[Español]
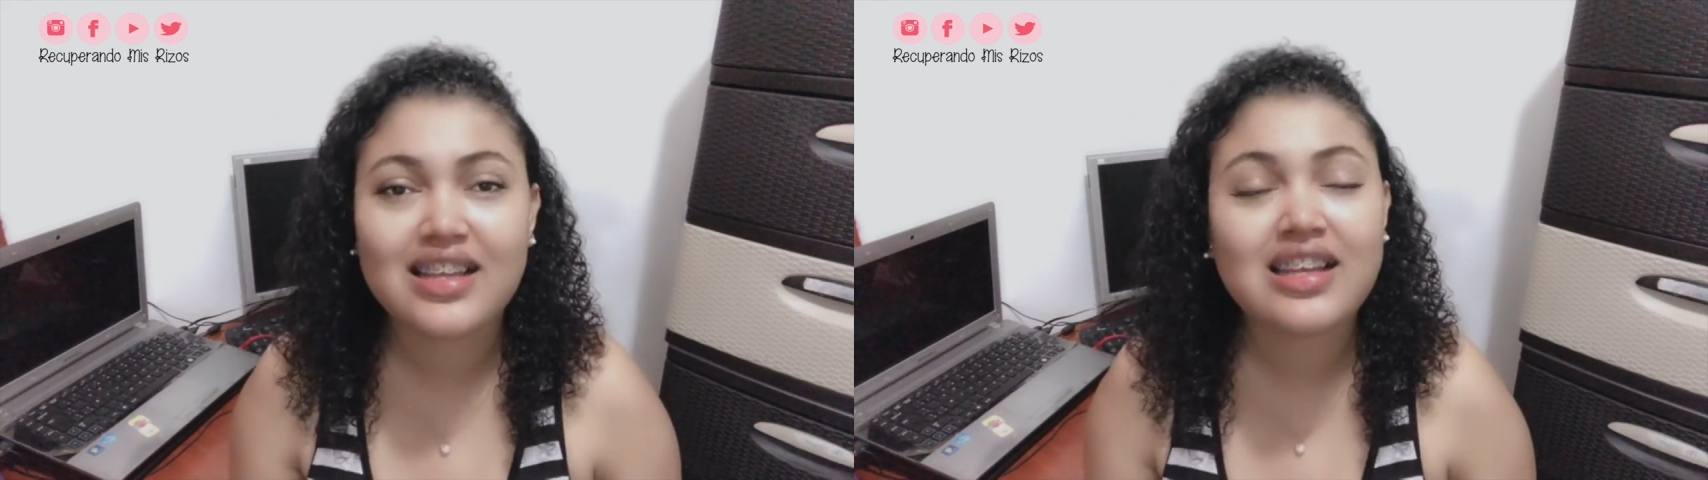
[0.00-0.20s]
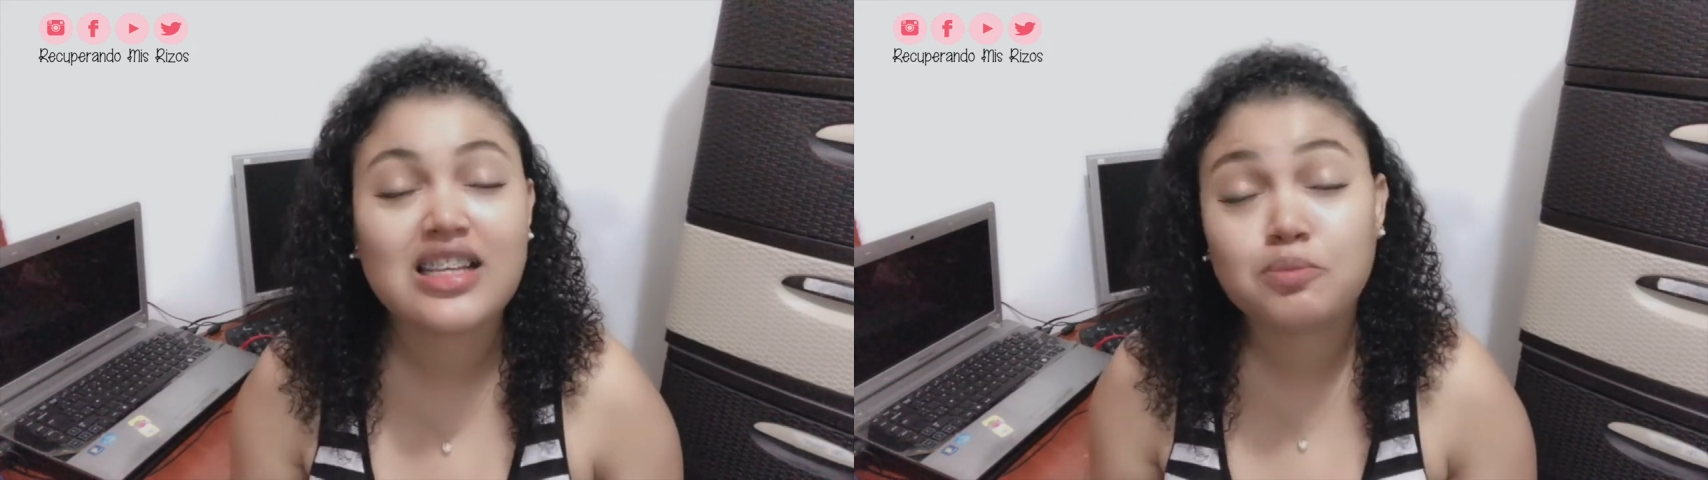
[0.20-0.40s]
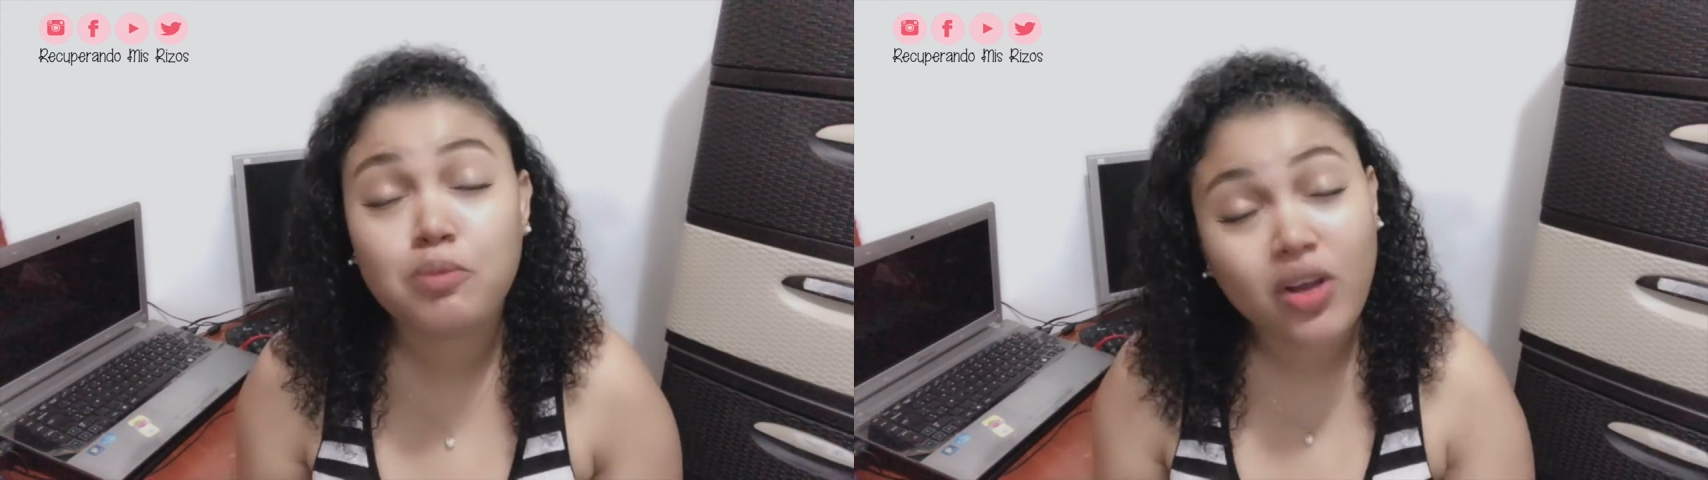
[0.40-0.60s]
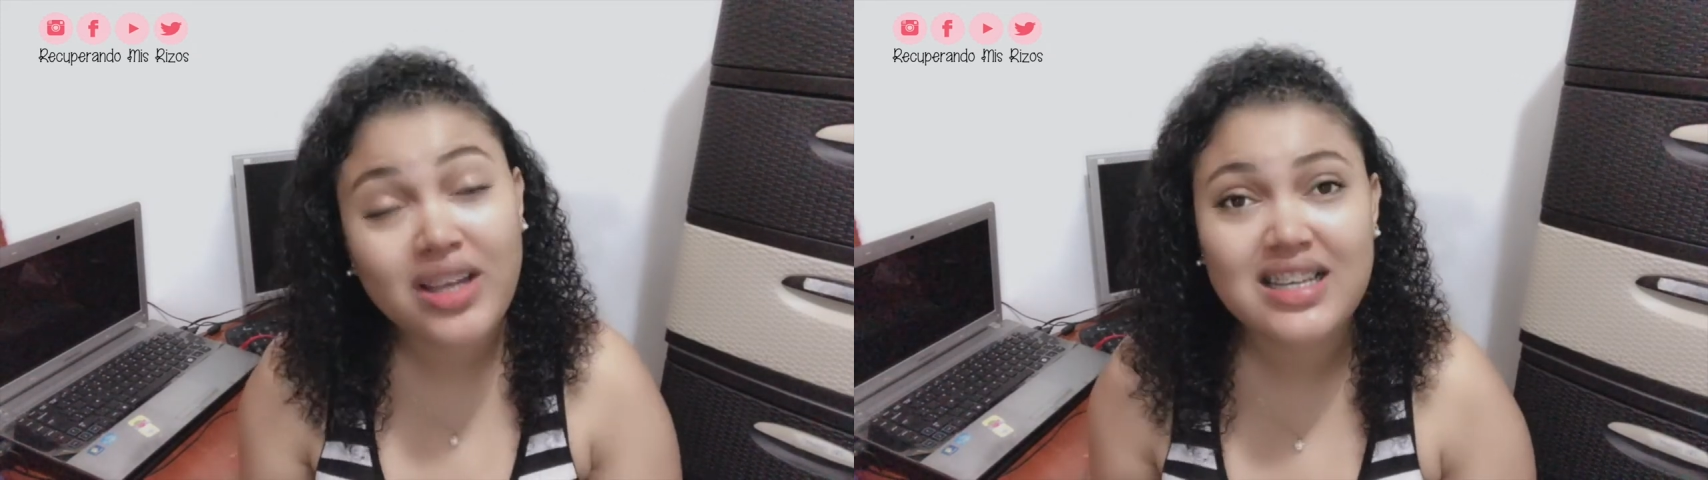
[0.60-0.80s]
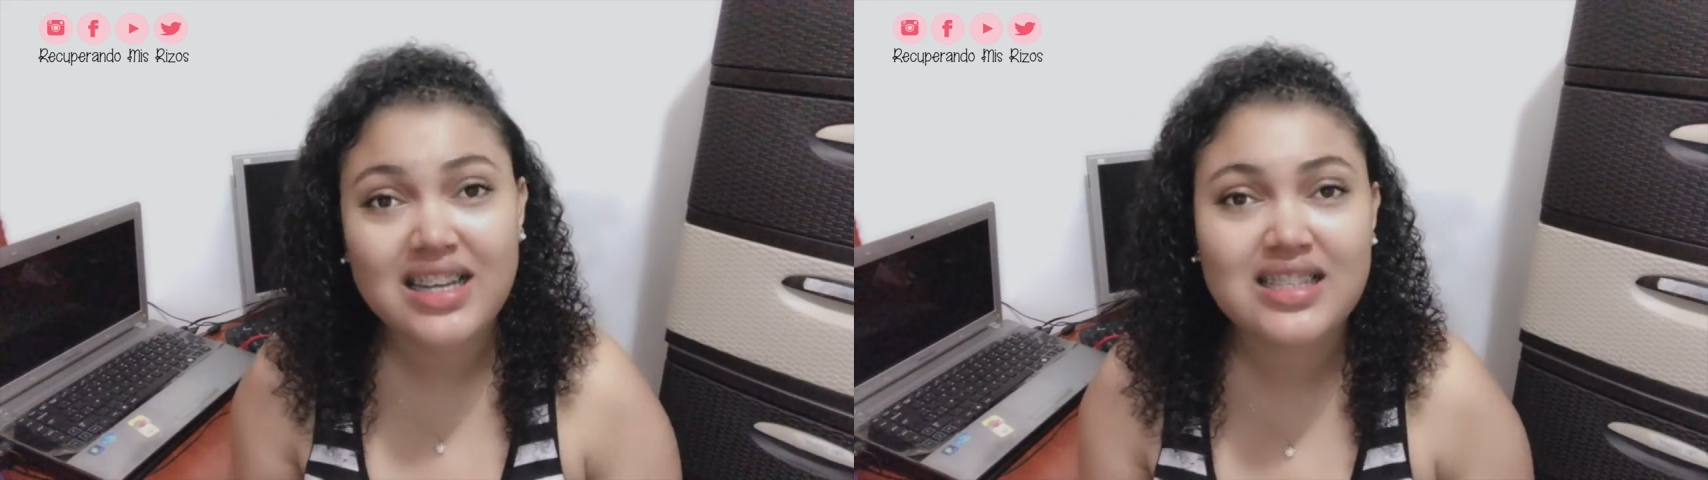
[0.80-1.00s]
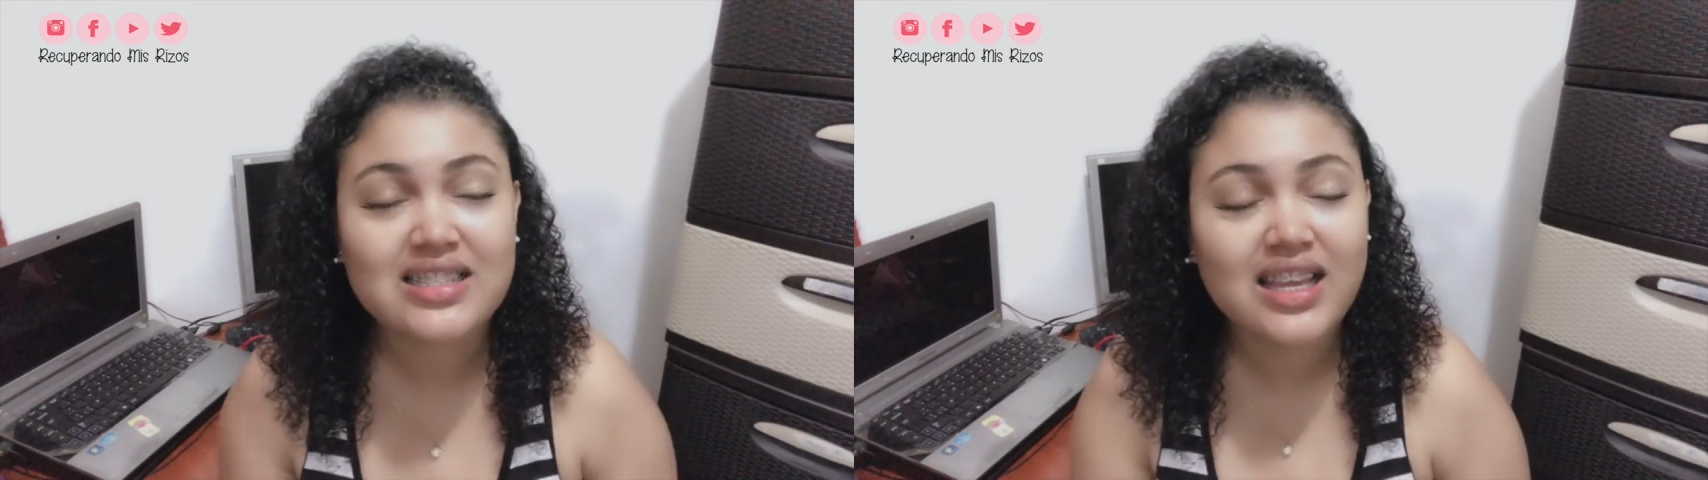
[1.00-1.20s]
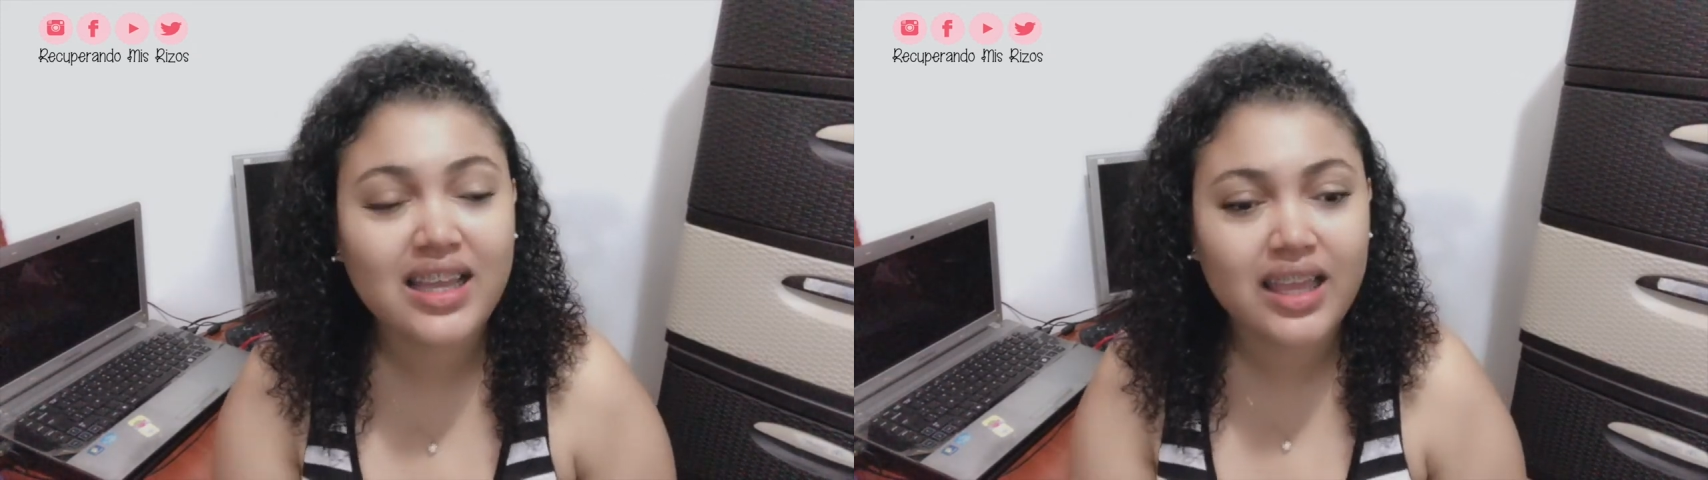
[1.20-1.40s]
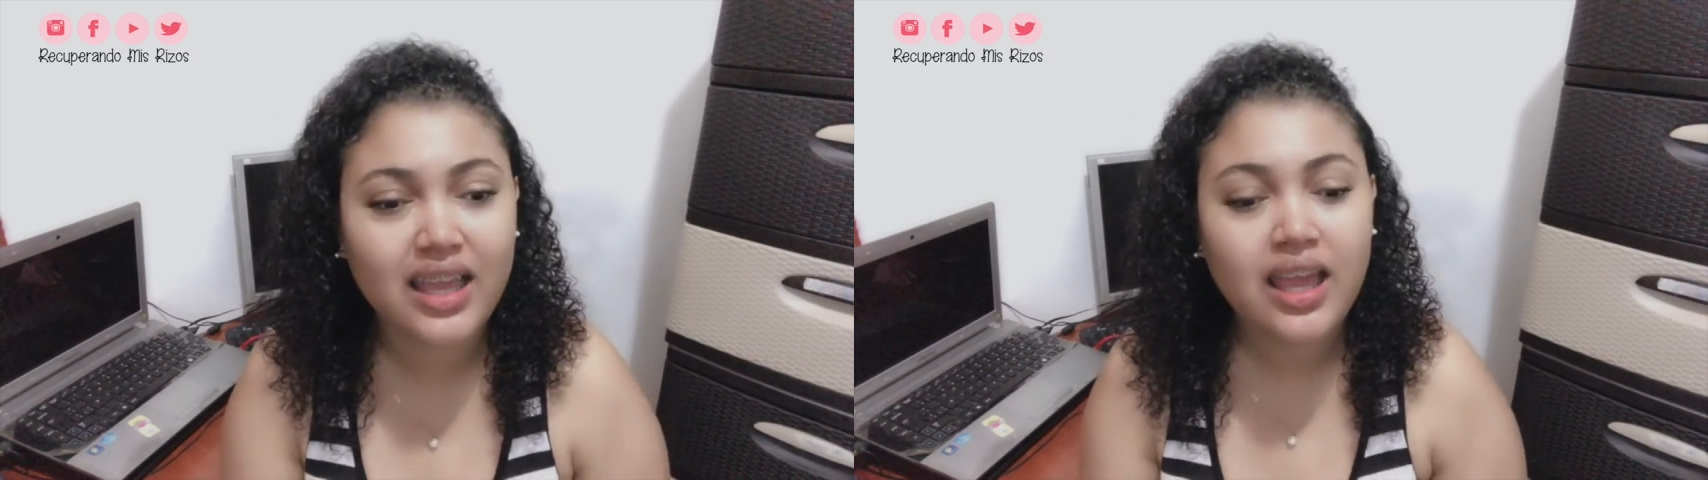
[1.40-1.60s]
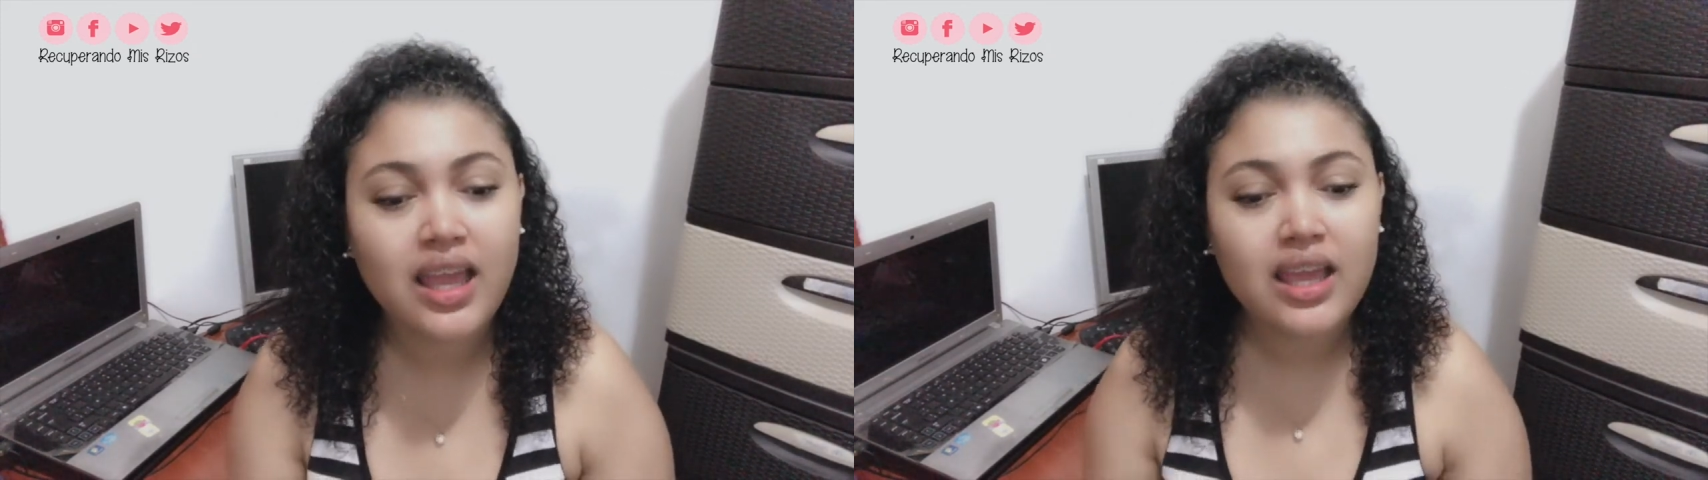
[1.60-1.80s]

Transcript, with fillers: y las pocas ganancias que,